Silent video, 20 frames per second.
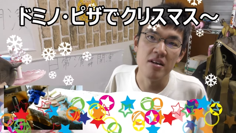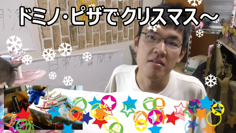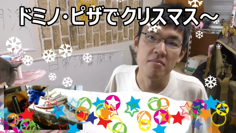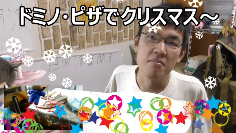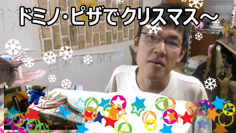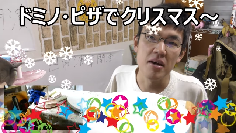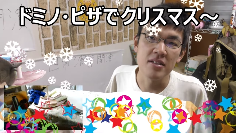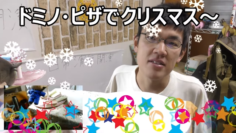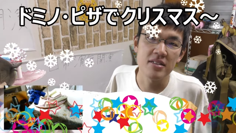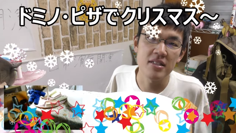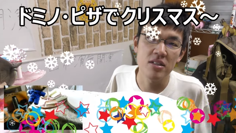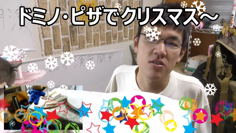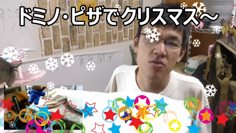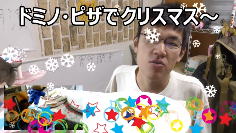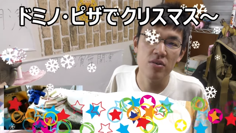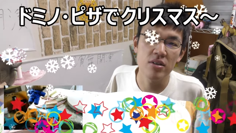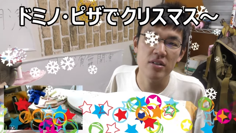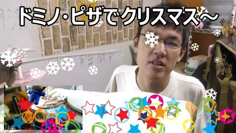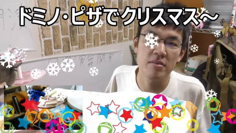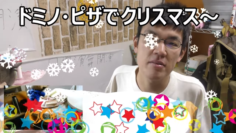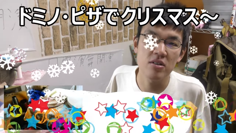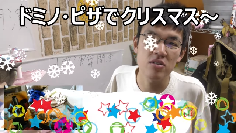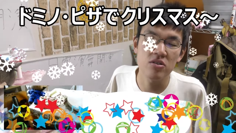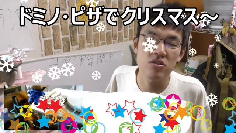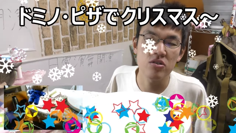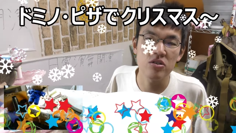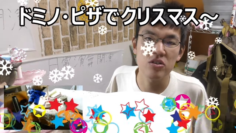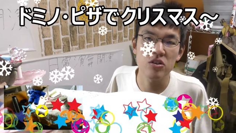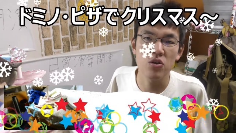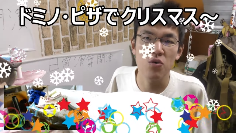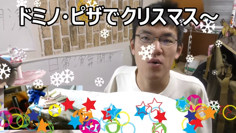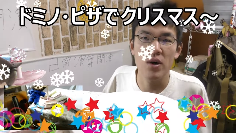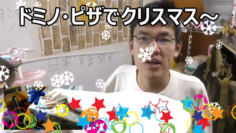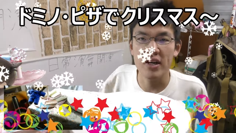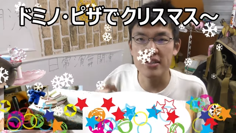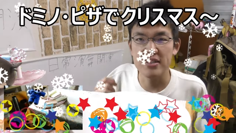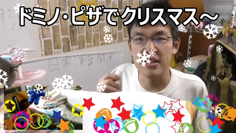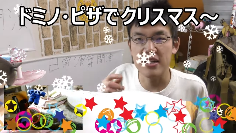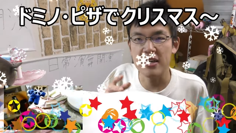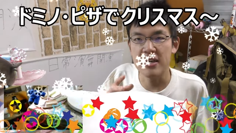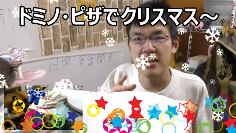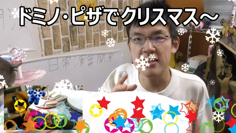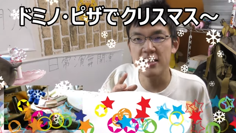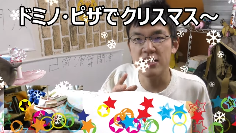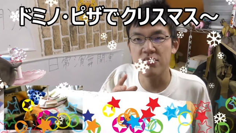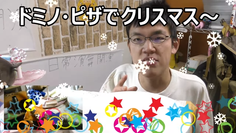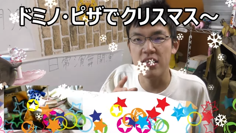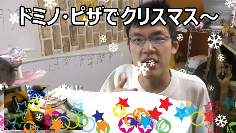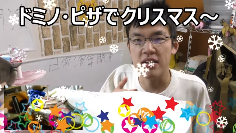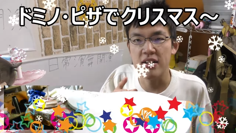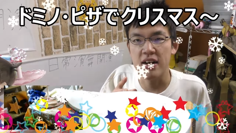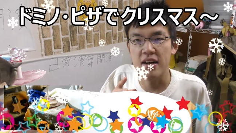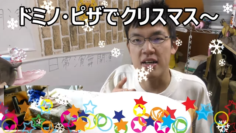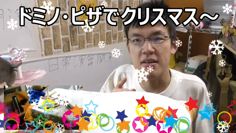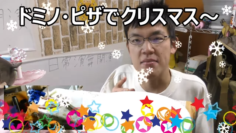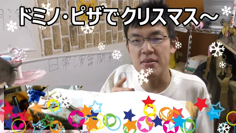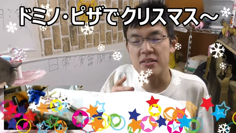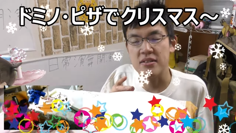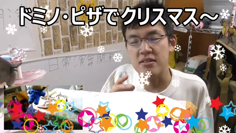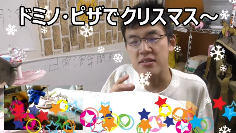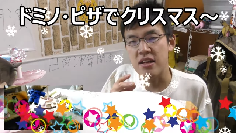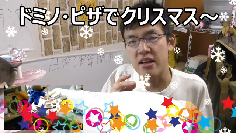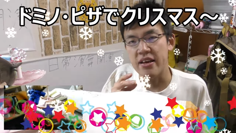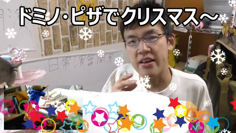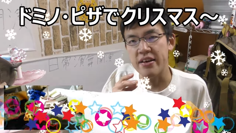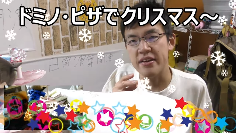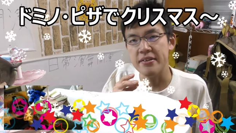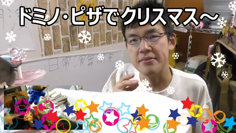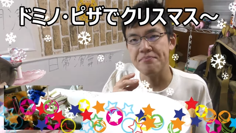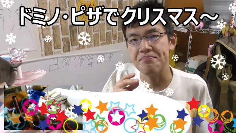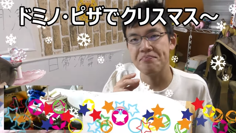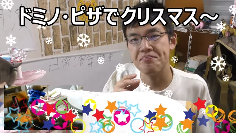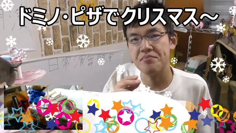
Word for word: 抹茶の方に比べるとちょっと弱かったかなっていう感がありますね。